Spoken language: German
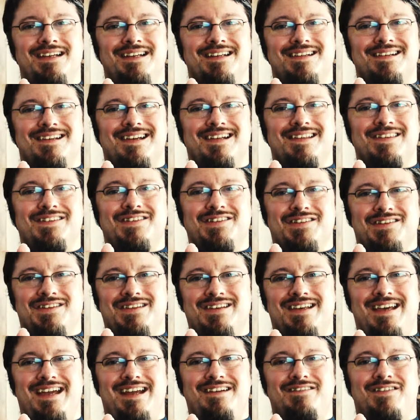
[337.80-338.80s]
Das kannst du
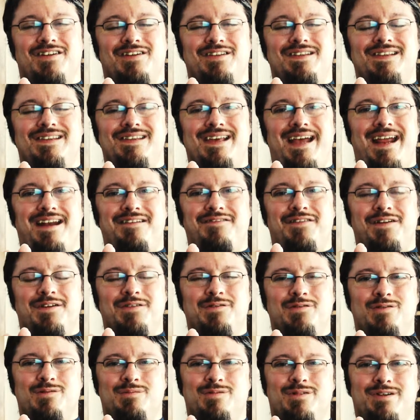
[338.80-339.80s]
einfach diese einfache
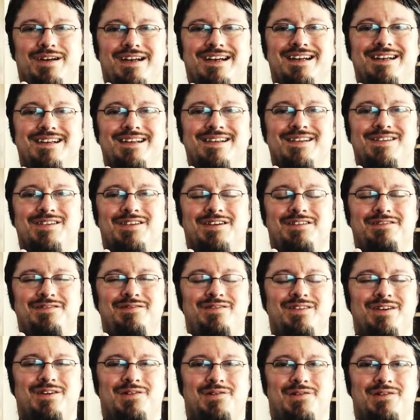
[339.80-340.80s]
Übung ja, so oft
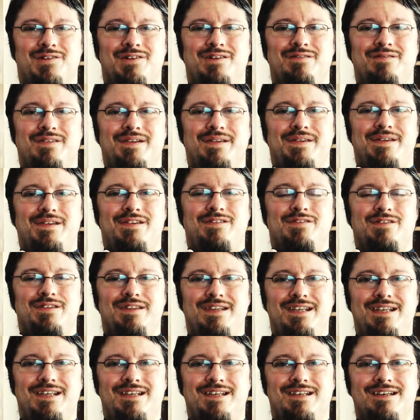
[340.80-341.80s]
wiederholen, wie es sich für
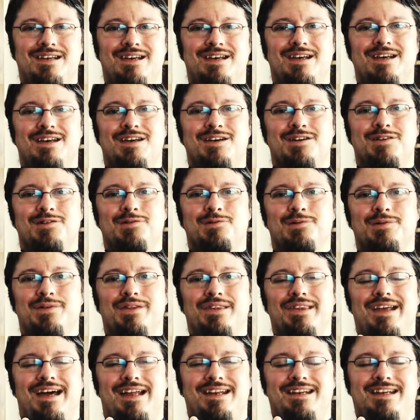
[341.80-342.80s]
dich gut
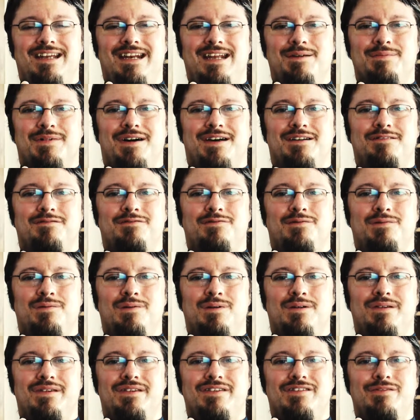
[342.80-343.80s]
und angenehm
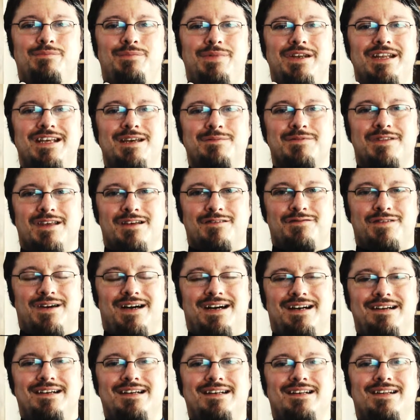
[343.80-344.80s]
anfühlt. Bitte gib darauf
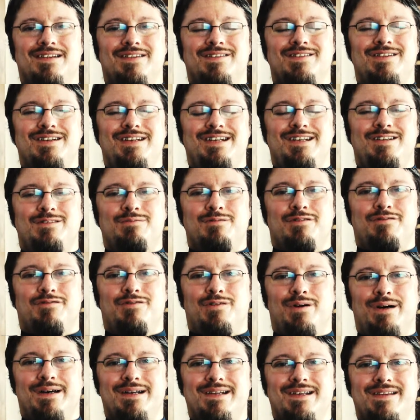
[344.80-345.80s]
acht, dass du dich nicht
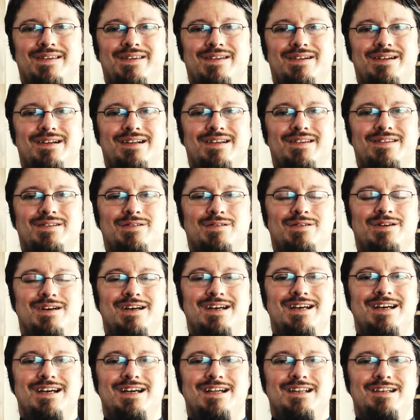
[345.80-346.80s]
überforderst, sondern dass du
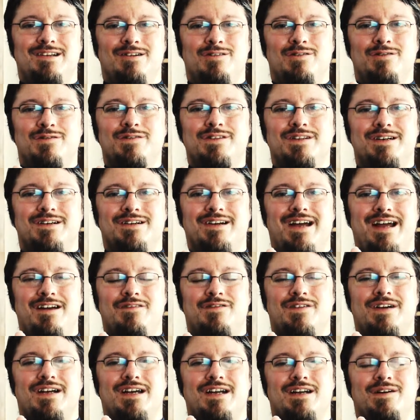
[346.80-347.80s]
die Luft auch
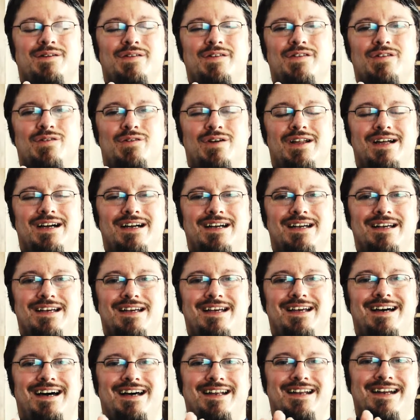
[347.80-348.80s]
einfach genau so
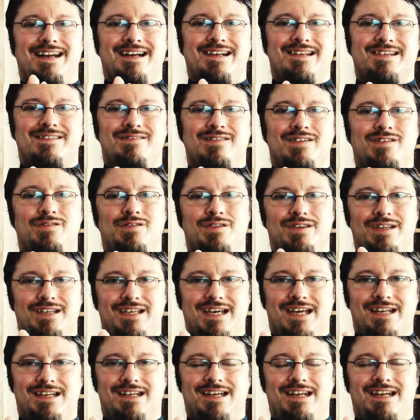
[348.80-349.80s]
lange anhältst, wie es für
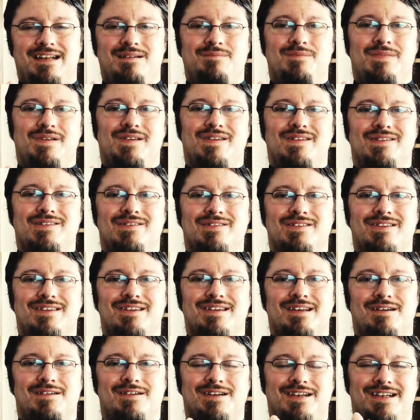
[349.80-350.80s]
dich angenehm ist und
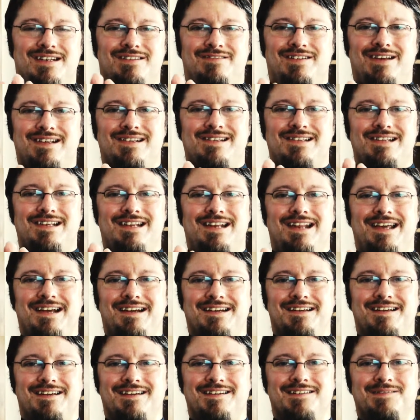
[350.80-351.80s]
auch nicht wesentlich länger.
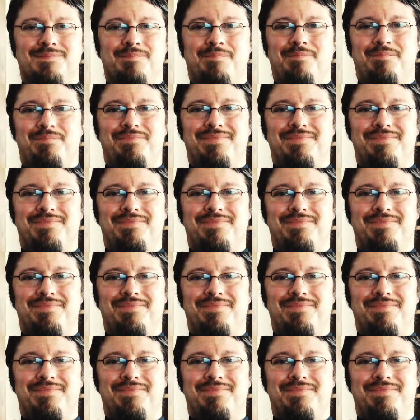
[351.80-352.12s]
Ja.